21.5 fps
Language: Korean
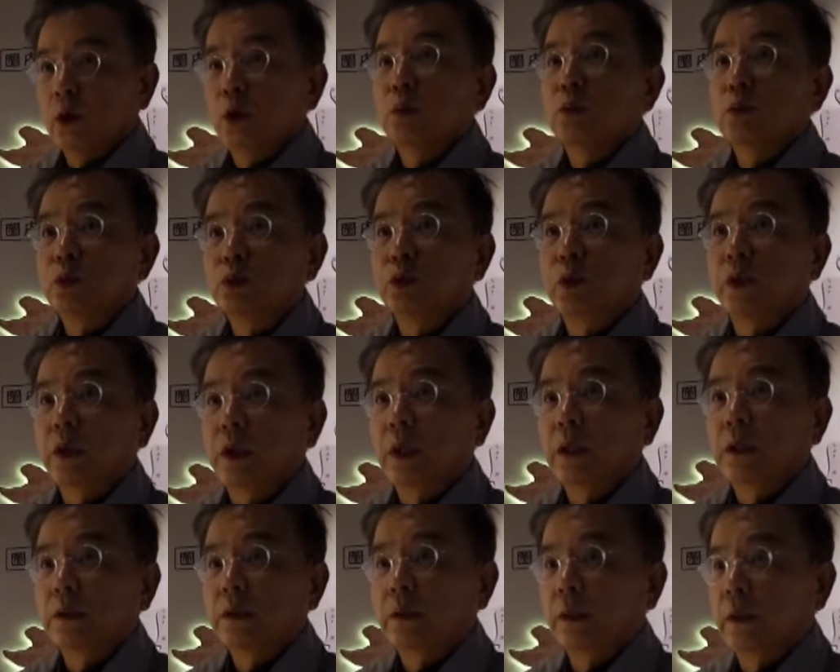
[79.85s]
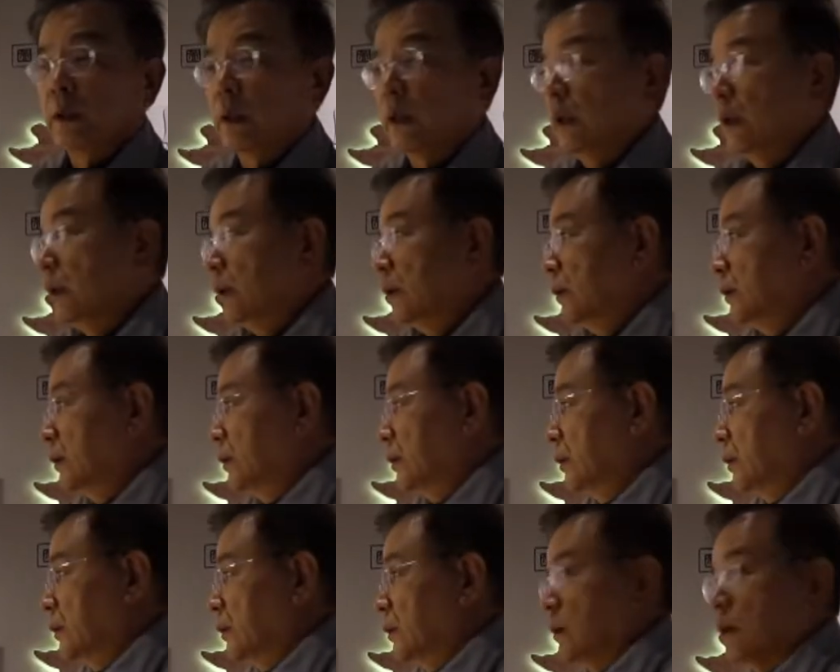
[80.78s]
형무소에 갈 때,
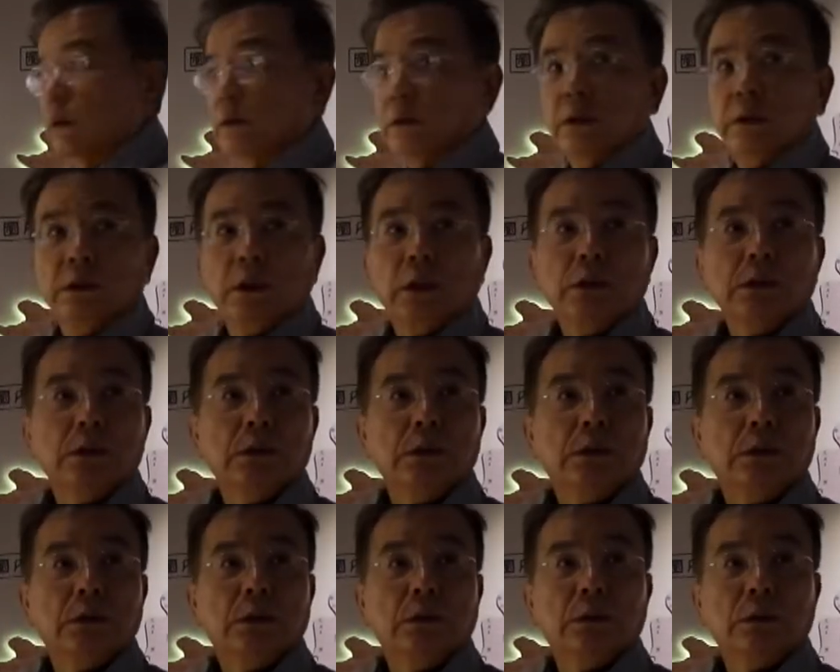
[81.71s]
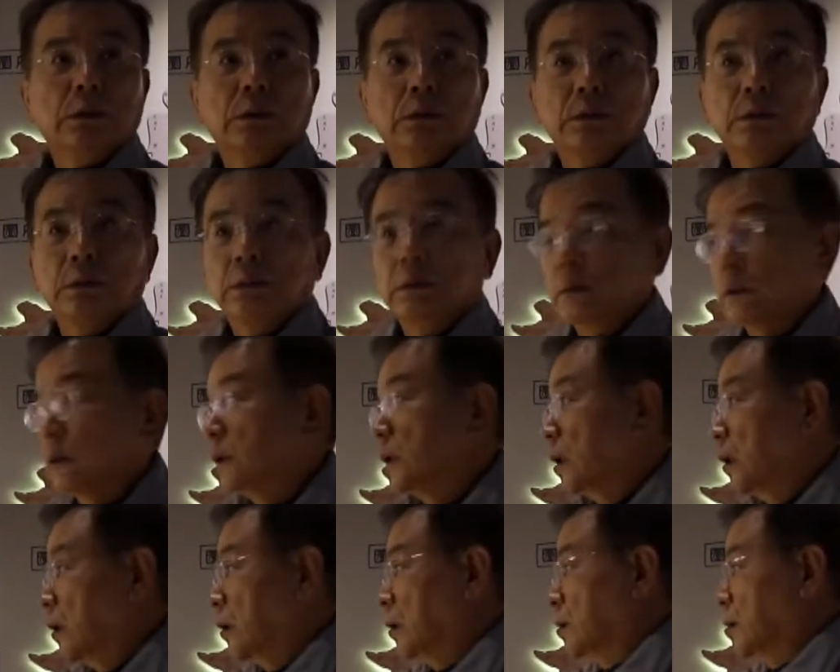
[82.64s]
그때 사진
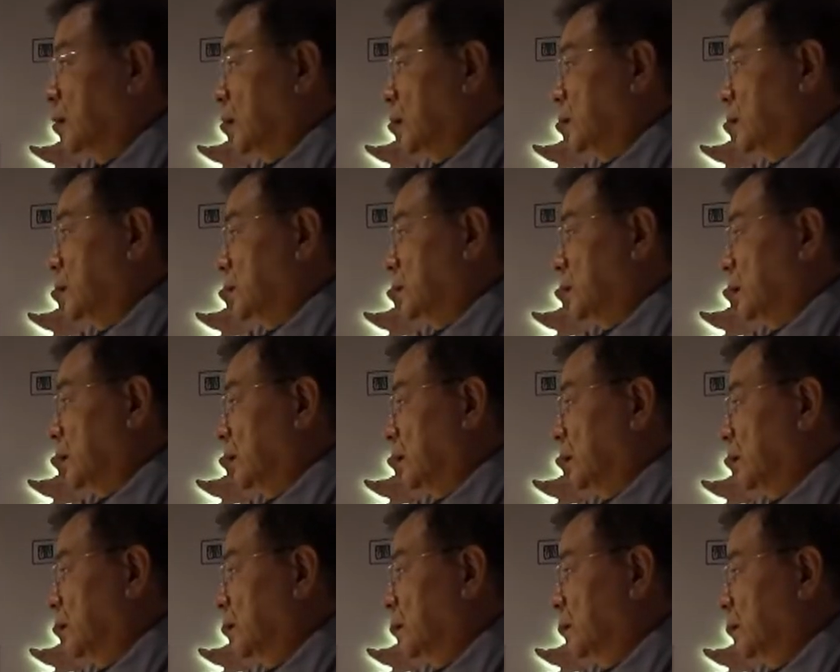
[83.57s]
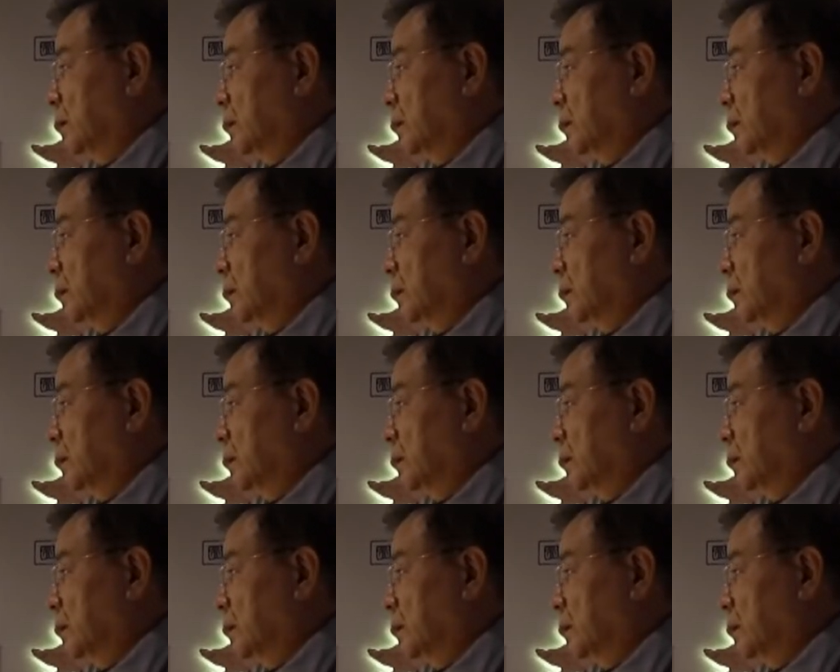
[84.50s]
제작한 게 아닌가.